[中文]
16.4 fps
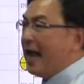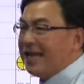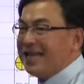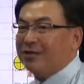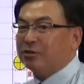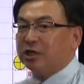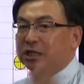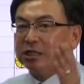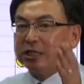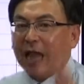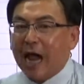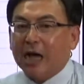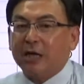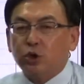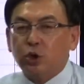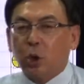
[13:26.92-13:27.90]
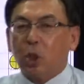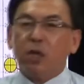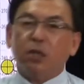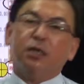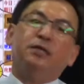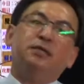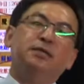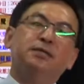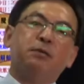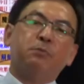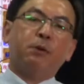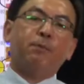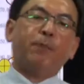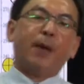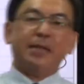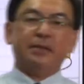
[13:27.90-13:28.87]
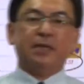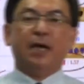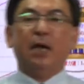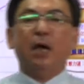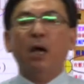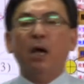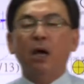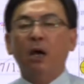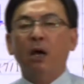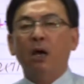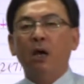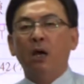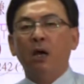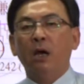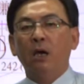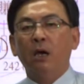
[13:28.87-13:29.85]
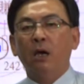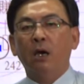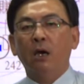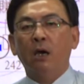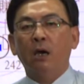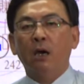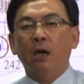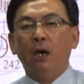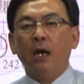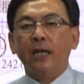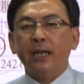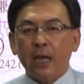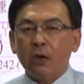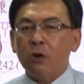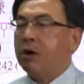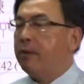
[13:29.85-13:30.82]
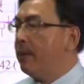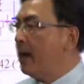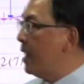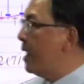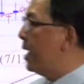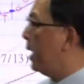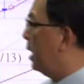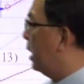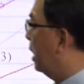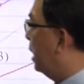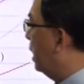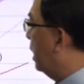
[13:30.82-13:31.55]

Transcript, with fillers: 哎，要是躺错了你怎么办呢、啊，你也看没呀，